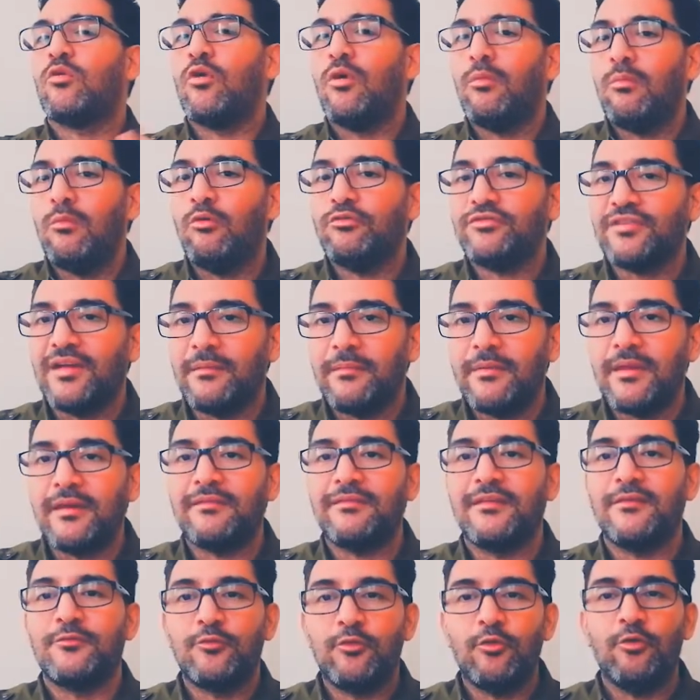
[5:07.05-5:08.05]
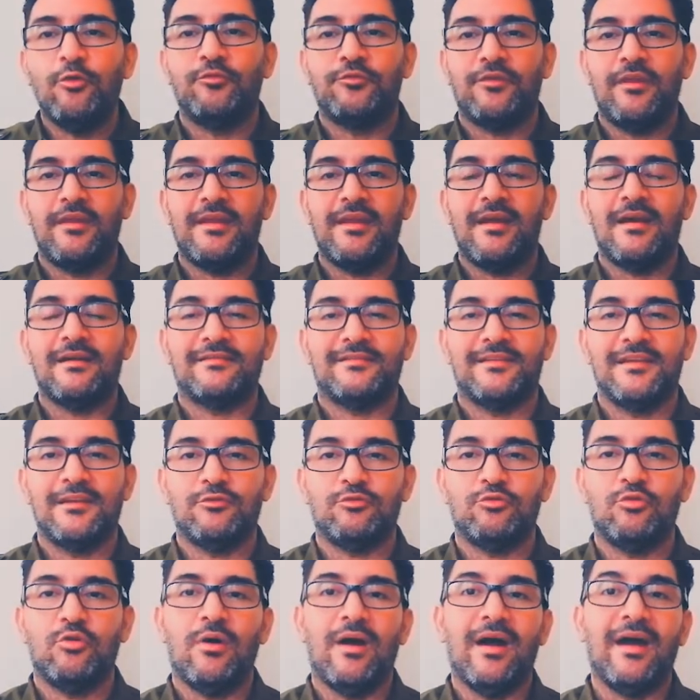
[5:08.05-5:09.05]
cómo saber si todos tienen
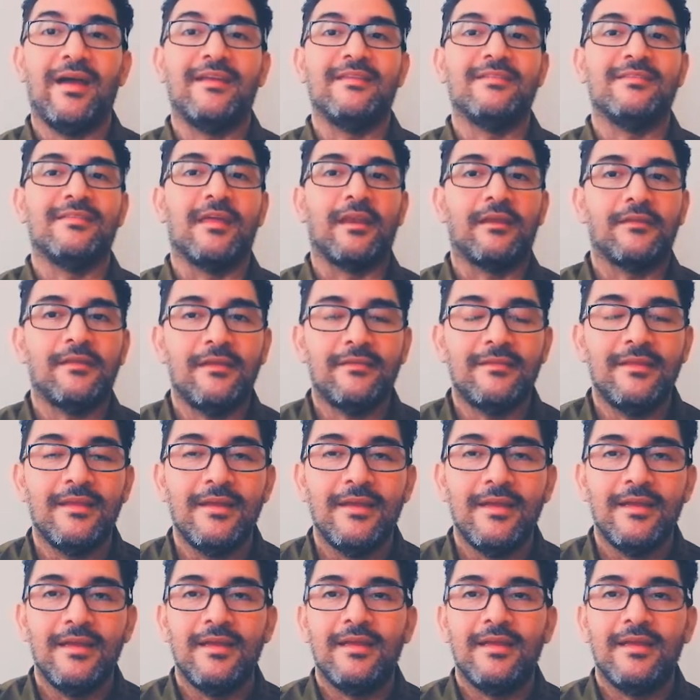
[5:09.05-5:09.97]
acceso a Internet